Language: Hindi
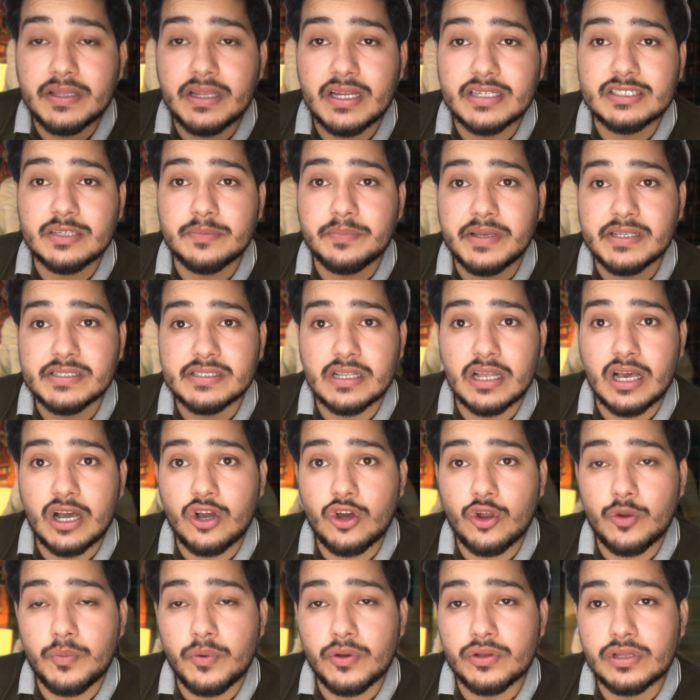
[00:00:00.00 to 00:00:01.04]
पंद्रह से बीस
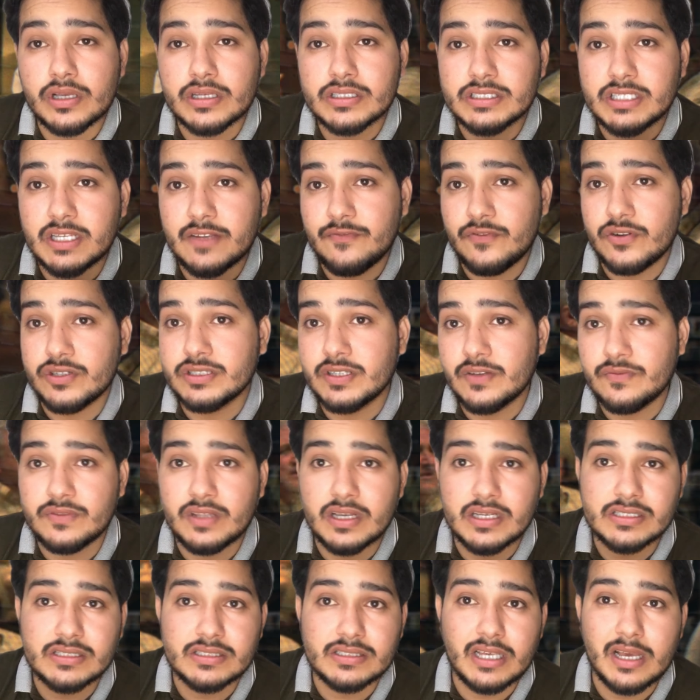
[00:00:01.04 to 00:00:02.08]
लाख रुपए होते हैं सिर्फ और
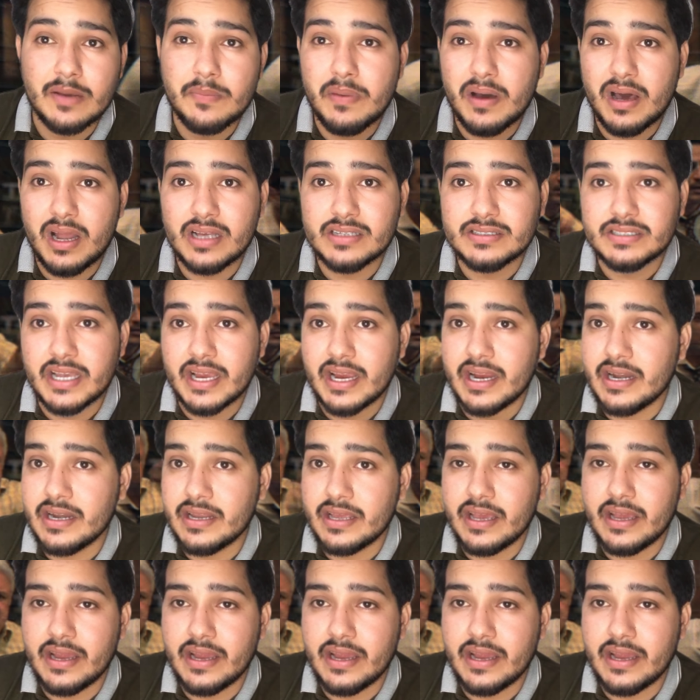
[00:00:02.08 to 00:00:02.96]
सिर्फ दस या बारह सेकंड